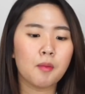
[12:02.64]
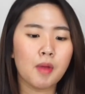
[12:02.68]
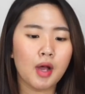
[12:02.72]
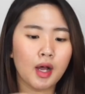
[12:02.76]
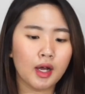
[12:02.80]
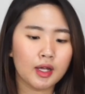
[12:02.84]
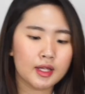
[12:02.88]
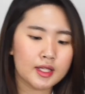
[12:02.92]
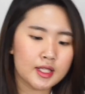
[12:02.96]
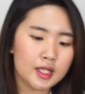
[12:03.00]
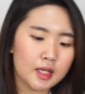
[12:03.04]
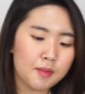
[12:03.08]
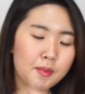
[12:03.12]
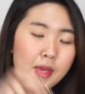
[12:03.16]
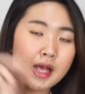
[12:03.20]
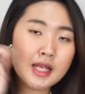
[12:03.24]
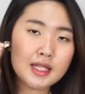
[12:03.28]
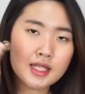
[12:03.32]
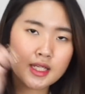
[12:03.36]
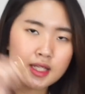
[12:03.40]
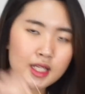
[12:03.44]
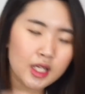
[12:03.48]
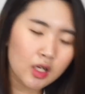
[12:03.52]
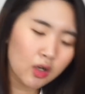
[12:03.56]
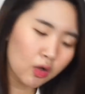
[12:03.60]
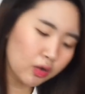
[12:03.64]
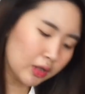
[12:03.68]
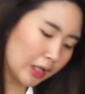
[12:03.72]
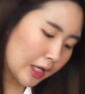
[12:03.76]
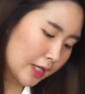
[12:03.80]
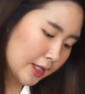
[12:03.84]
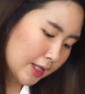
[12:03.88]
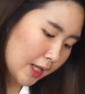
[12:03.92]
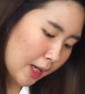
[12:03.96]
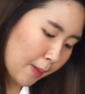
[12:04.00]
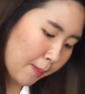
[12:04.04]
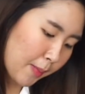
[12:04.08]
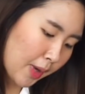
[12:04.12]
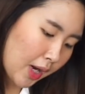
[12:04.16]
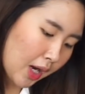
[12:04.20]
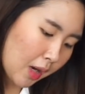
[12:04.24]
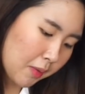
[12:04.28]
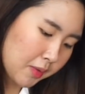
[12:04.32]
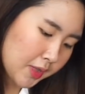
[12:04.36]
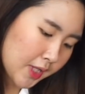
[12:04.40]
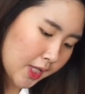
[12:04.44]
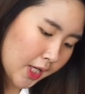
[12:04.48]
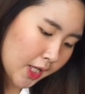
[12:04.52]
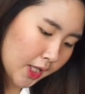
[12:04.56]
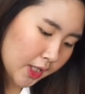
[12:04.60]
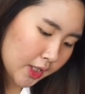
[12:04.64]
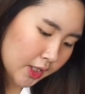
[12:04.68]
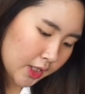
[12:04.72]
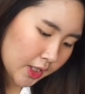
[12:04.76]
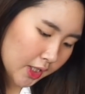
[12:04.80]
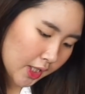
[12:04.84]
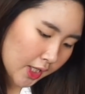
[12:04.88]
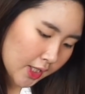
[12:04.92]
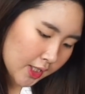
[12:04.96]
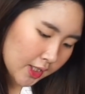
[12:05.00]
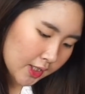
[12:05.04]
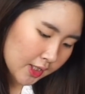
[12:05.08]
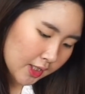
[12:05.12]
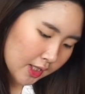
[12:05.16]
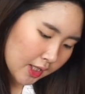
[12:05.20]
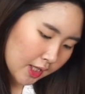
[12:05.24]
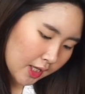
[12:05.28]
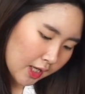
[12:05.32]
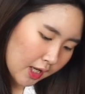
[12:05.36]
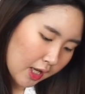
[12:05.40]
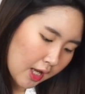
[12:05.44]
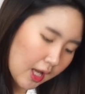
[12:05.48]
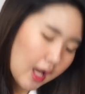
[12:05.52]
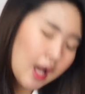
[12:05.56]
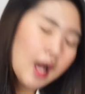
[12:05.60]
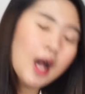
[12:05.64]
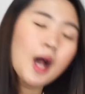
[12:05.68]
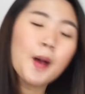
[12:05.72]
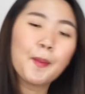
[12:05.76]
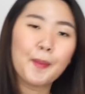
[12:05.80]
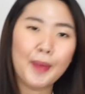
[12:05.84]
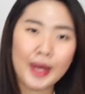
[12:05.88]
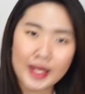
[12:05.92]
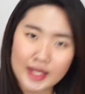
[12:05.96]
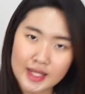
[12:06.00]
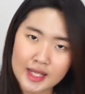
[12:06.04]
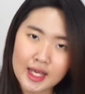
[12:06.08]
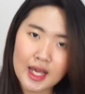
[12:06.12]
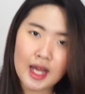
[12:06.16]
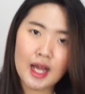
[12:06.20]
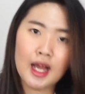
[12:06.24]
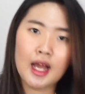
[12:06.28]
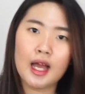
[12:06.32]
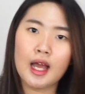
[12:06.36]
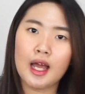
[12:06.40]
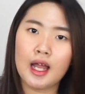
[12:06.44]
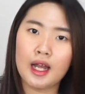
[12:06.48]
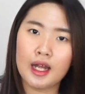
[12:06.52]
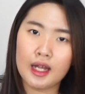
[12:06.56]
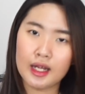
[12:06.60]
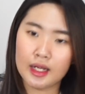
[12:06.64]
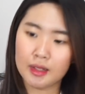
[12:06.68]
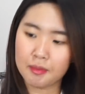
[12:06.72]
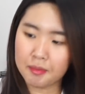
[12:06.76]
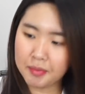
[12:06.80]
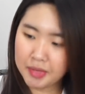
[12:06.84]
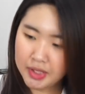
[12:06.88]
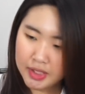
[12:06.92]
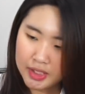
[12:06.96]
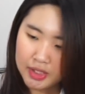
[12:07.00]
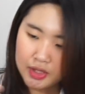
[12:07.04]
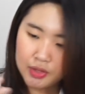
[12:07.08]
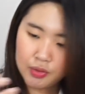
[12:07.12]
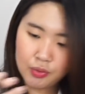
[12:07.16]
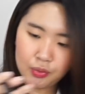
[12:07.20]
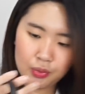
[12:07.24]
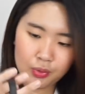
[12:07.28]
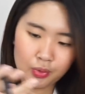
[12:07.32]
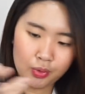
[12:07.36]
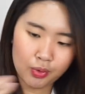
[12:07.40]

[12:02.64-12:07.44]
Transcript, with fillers: banget sih biasanya sih kalau tali selempang nggak bisa di adjust kepanjangan begitu